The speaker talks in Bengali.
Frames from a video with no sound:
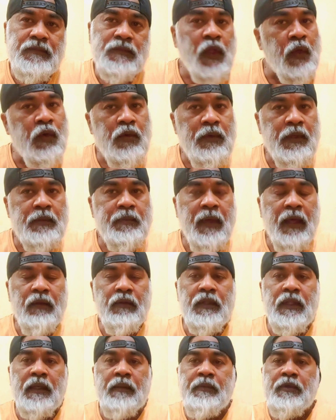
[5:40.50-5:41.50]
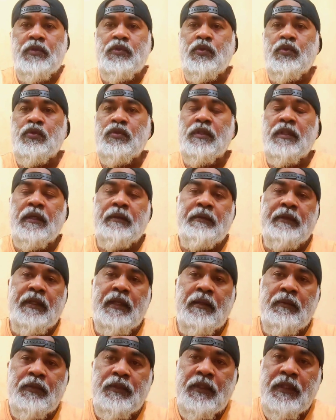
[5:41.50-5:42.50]
ধন্যবাদ ভালো থাকবেন সুস্থ থাকবেন
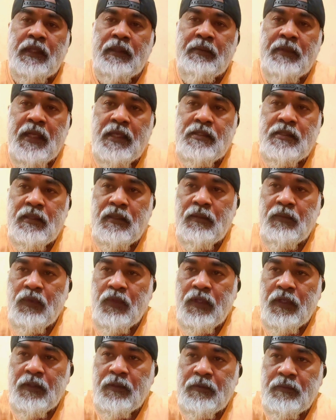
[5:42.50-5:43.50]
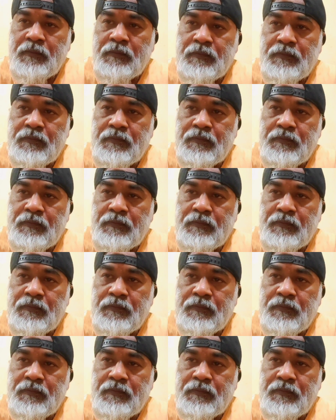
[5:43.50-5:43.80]
নিরাপদ থাকবেন আসসালামু আলাইকুম